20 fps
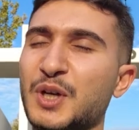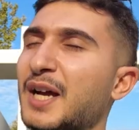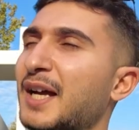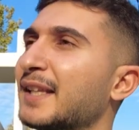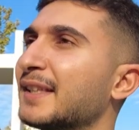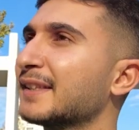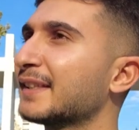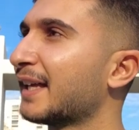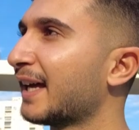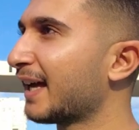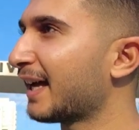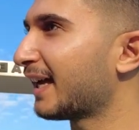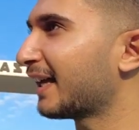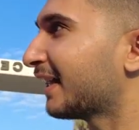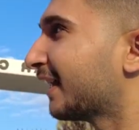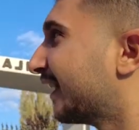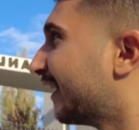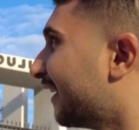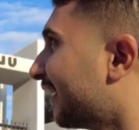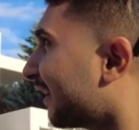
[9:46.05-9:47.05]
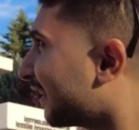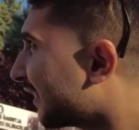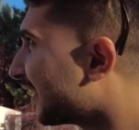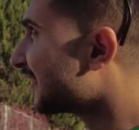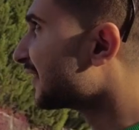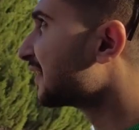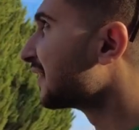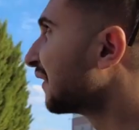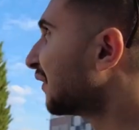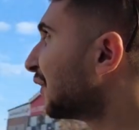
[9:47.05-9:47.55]
Şu anda
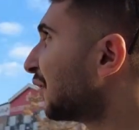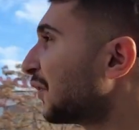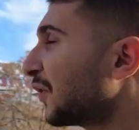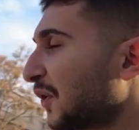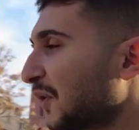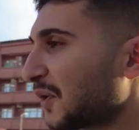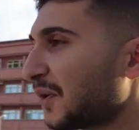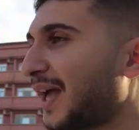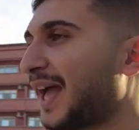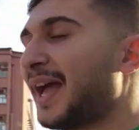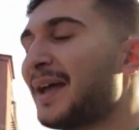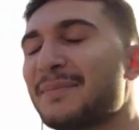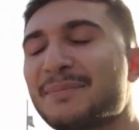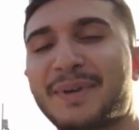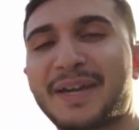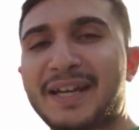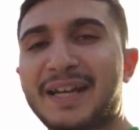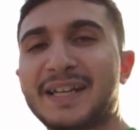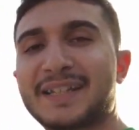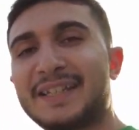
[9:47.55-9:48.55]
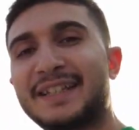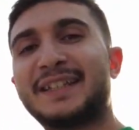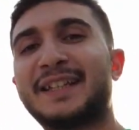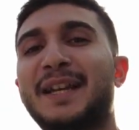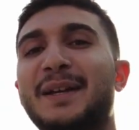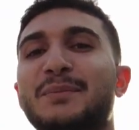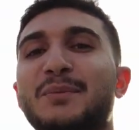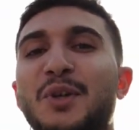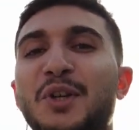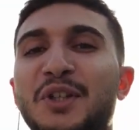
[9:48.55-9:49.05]
o en merak
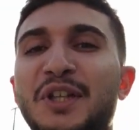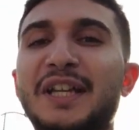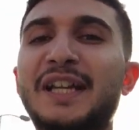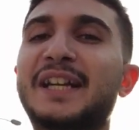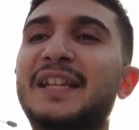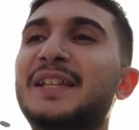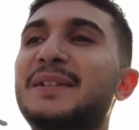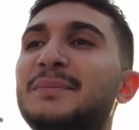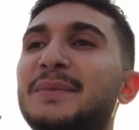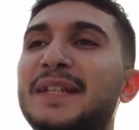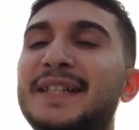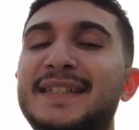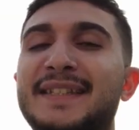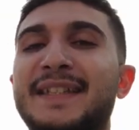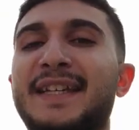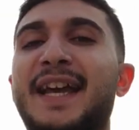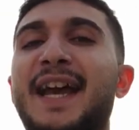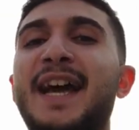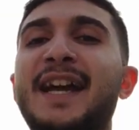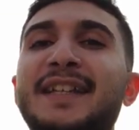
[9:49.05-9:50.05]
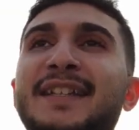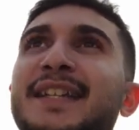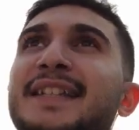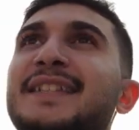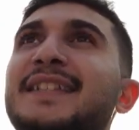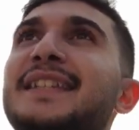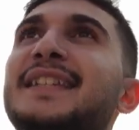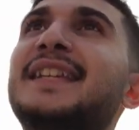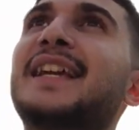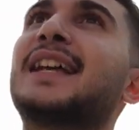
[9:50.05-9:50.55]
edilen bölgelerden birisi.
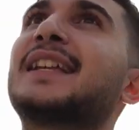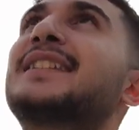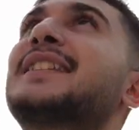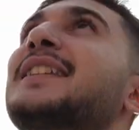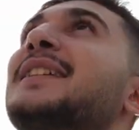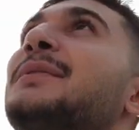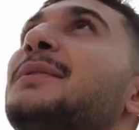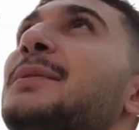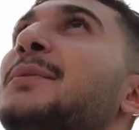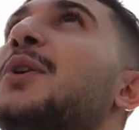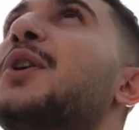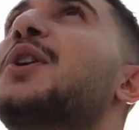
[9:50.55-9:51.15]
Herkesin yazdığı bir